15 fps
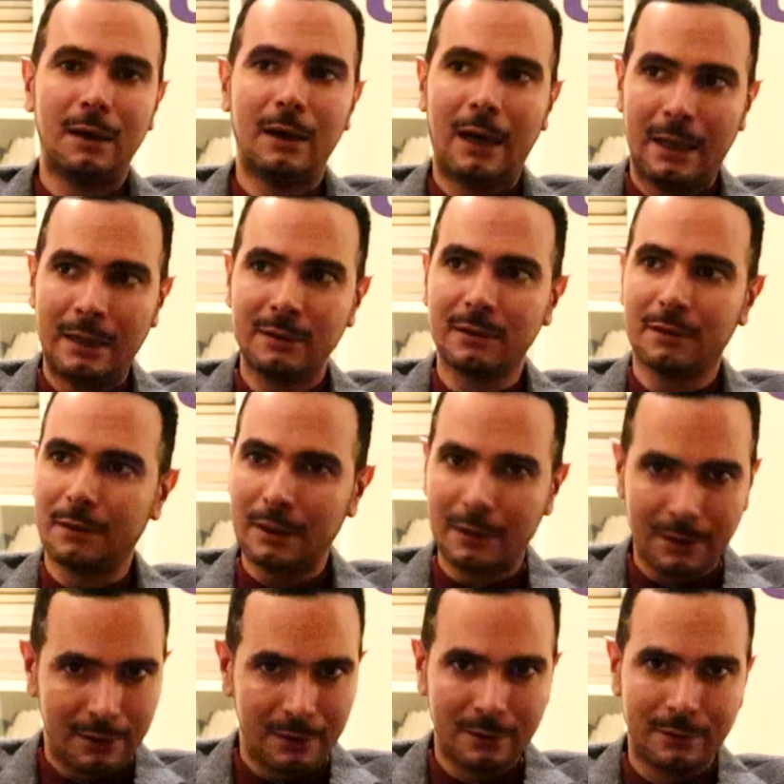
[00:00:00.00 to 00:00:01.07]
عن
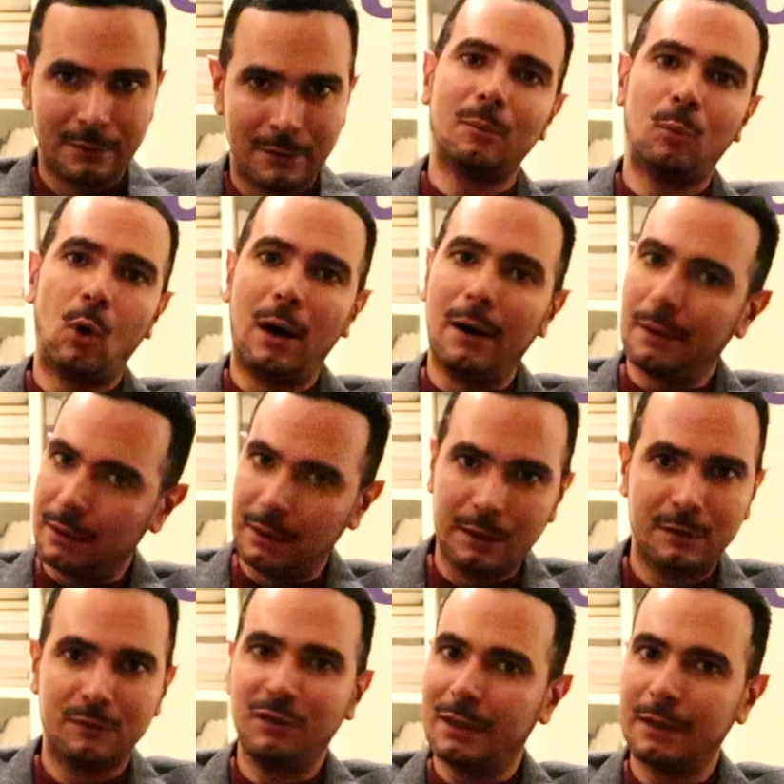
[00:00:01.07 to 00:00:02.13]
طريق معارضة
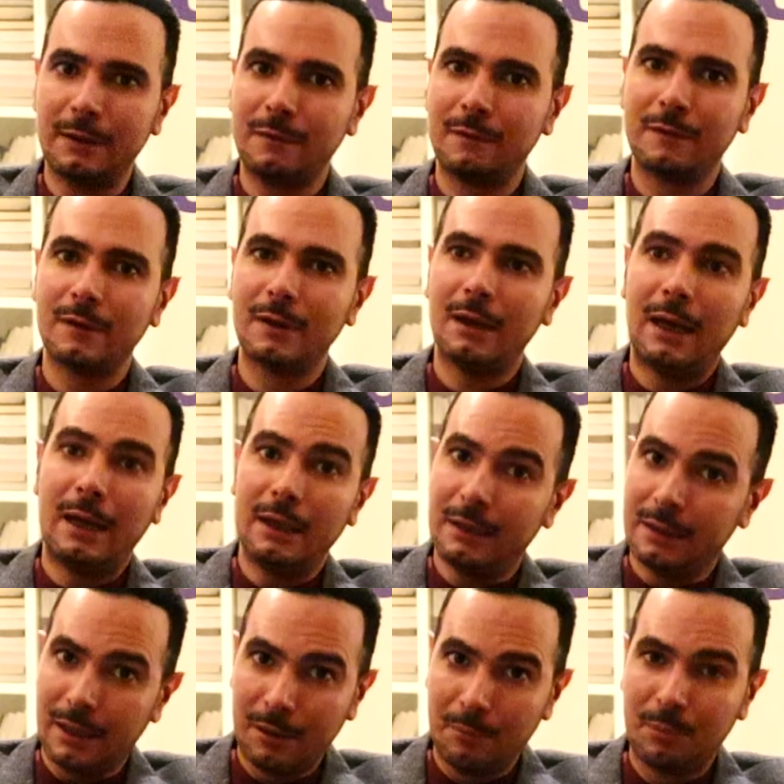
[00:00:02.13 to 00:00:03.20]
فكرة
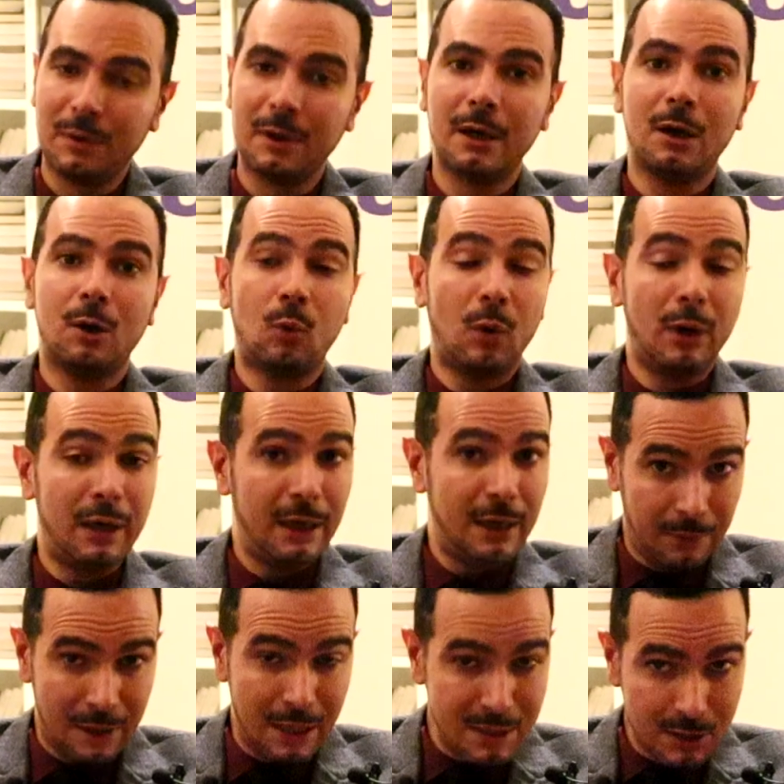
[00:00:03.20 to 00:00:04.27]
الإنجاب
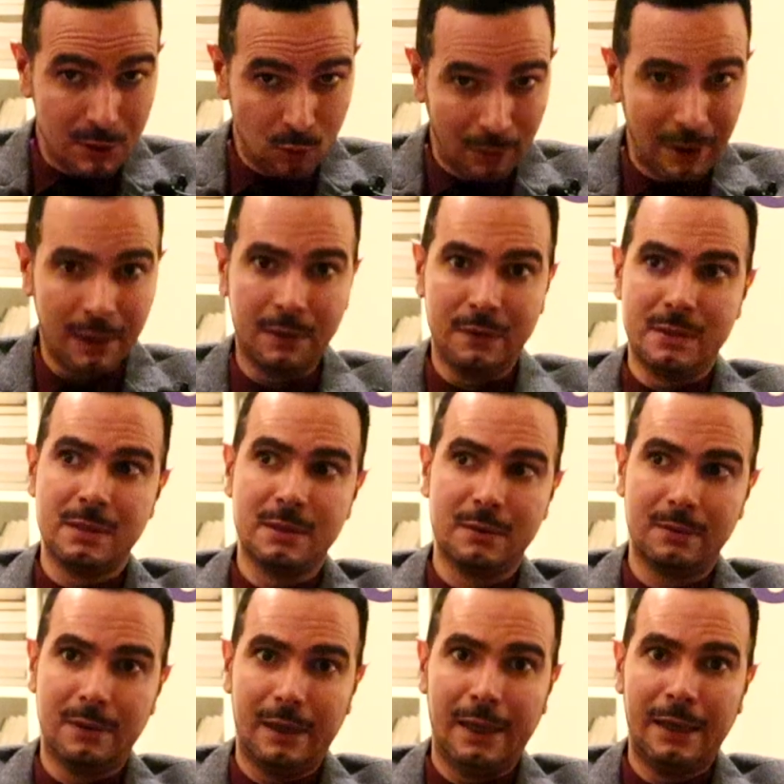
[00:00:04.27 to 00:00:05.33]
والذي يميز
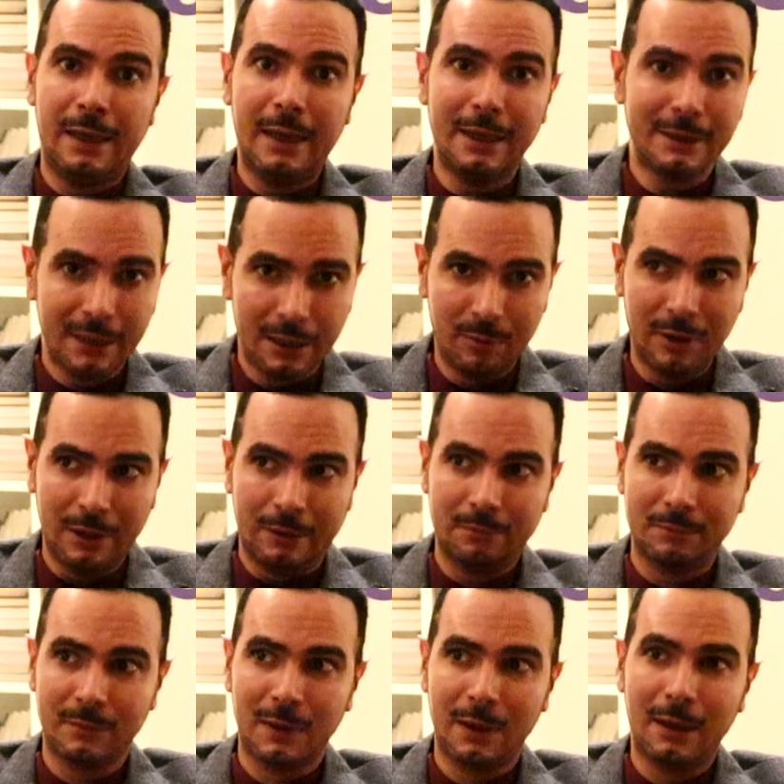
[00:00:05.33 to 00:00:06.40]
اللا إنجابية
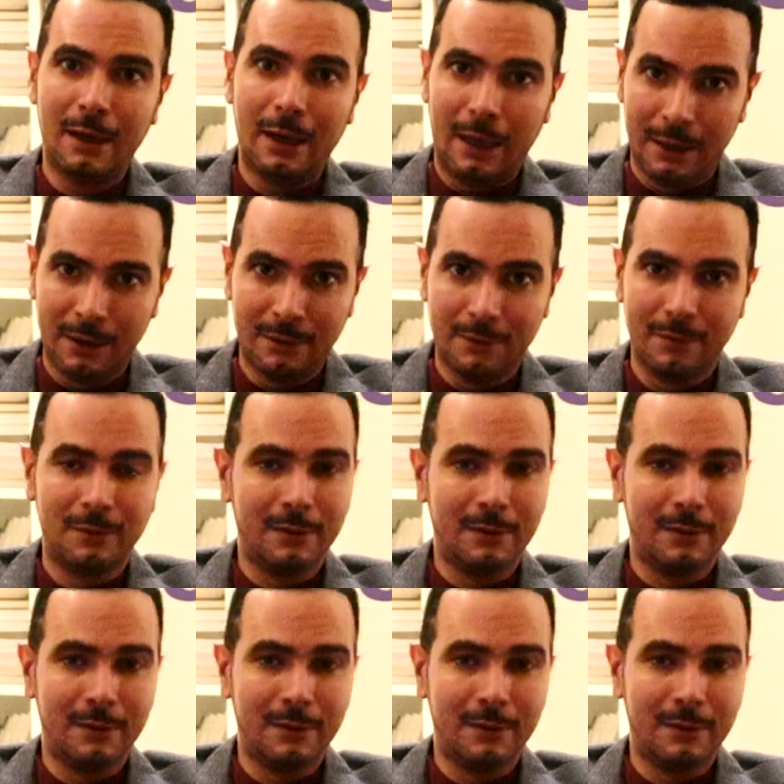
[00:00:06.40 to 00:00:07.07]
عن